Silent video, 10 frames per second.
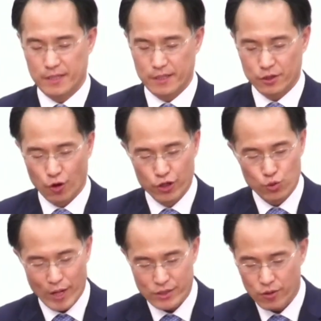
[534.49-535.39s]
너희는
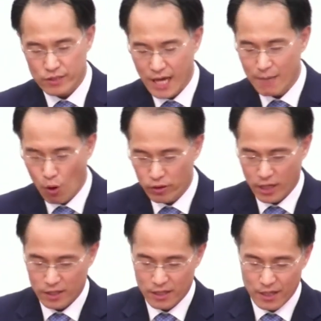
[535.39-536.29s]
와서 사 먹으라.
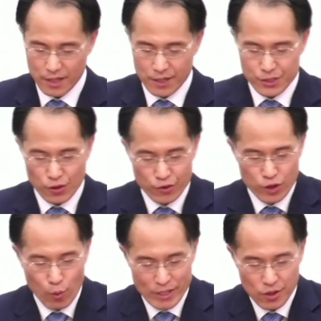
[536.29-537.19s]
정령
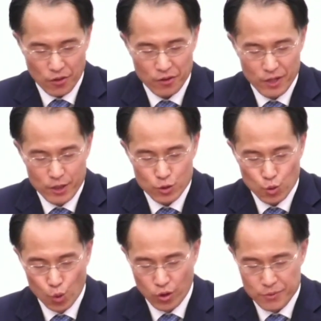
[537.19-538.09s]
와서
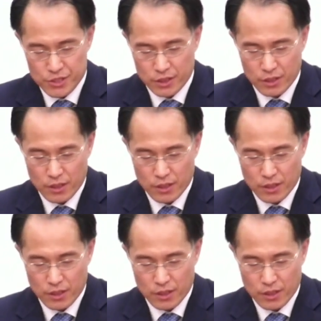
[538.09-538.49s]
돈 없이,